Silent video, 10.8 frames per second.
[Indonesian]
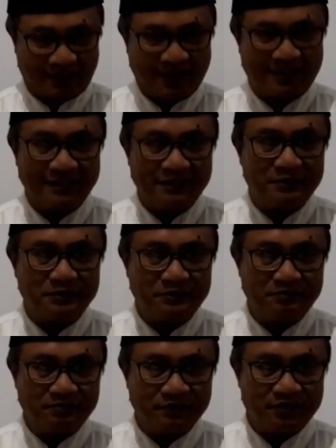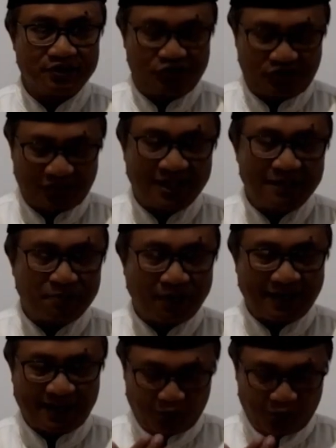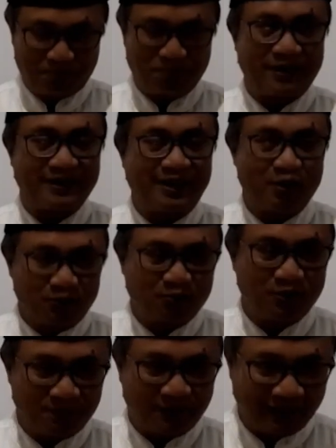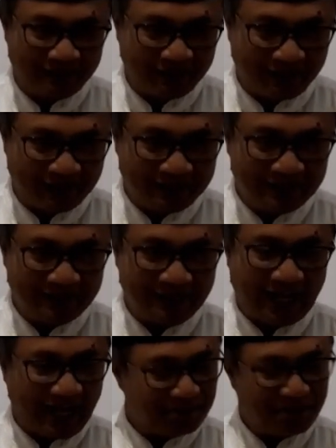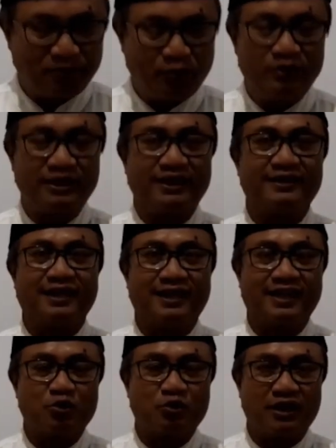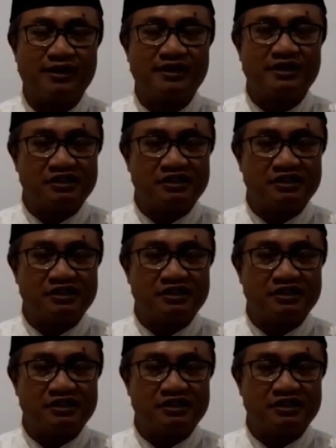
Karena itu, jangan pernah lupa dan luput bahwa apapun yang kita lakukan